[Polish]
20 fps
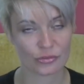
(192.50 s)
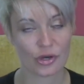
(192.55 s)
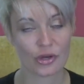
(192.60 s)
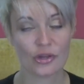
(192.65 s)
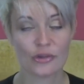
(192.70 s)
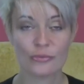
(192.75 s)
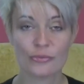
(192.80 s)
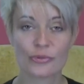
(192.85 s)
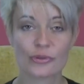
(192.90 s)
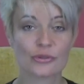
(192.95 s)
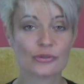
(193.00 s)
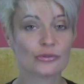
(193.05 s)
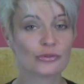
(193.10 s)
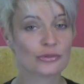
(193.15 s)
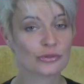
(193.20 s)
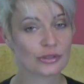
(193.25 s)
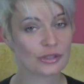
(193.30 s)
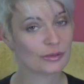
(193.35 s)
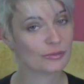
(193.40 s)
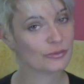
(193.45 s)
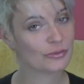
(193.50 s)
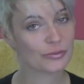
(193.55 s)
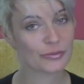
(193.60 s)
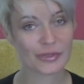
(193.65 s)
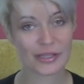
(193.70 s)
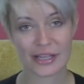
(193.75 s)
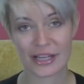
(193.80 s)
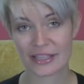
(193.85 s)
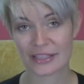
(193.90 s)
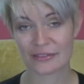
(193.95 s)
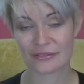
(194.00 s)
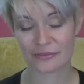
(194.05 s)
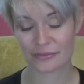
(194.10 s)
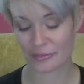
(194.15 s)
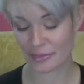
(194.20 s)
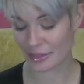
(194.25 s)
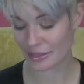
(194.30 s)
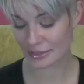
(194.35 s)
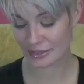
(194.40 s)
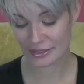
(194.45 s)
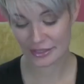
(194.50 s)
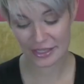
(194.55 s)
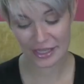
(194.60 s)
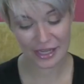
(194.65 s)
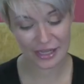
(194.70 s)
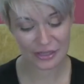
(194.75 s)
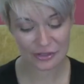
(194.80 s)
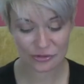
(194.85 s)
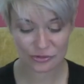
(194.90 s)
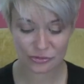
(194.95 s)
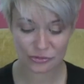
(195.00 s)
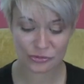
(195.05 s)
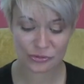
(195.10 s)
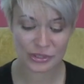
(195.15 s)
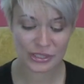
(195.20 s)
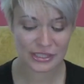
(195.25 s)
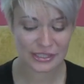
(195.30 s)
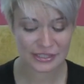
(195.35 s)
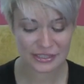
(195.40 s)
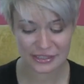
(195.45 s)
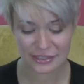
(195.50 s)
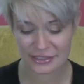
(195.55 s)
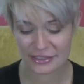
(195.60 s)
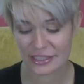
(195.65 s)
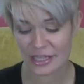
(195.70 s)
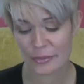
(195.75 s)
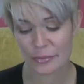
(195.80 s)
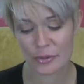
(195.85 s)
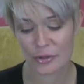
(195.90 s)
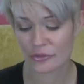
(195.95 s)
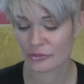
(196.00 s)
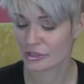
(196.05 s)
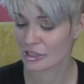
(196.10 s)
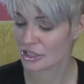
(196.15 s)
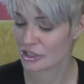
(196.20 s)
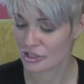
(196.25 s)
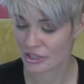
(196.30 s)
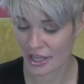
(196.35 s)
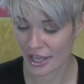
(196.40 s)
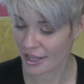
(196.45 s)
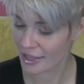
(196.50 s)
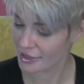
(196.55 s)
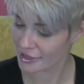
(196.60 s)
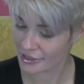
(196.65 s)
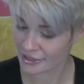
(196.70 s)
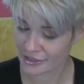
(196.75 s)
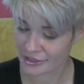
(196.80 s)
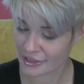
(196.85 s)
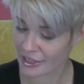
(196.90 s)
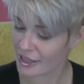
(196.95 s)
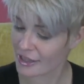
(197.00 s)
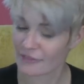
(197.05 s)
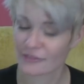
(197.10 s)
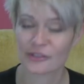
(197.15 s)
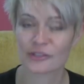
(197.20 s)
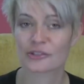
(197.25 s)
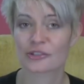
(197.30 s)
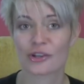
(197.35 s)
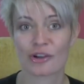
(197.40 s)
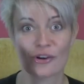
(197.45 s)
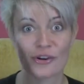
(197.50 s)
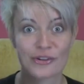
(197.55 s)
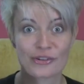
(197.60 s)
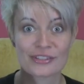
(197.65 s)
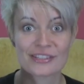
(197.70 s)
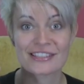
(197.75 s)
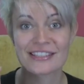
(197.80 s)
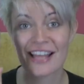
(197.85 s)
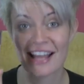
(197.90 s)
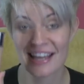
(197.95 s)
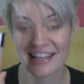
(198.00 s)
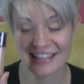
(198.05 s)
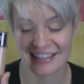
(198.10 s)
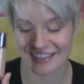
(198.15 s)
Moim produktem numer jeden w makijażu jest niepowtarzalny Revlon Color Stay.